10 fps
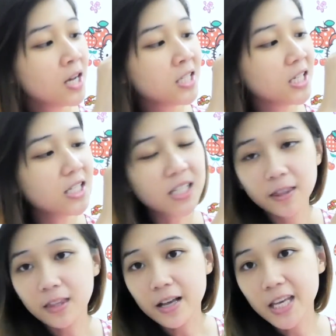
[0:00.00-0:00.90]
jadi
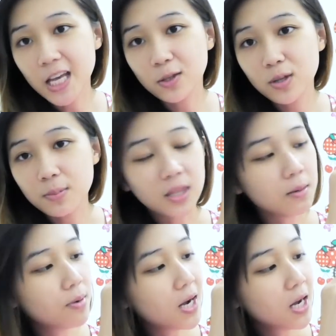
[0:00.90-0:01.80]
centangnya itu
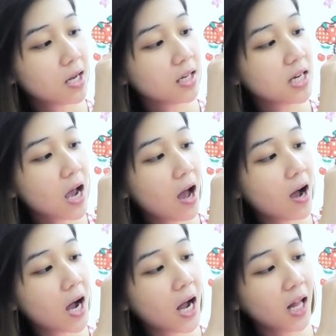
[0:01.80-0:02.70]
tiba-tiba
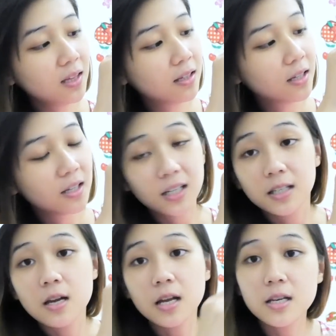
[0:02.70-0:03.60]
diangkat
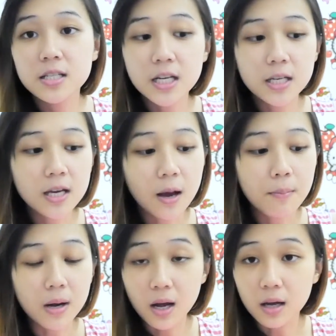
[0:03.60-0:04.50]
dan jadi
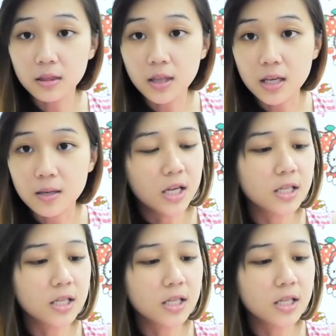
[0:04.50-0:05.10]
gambar hati.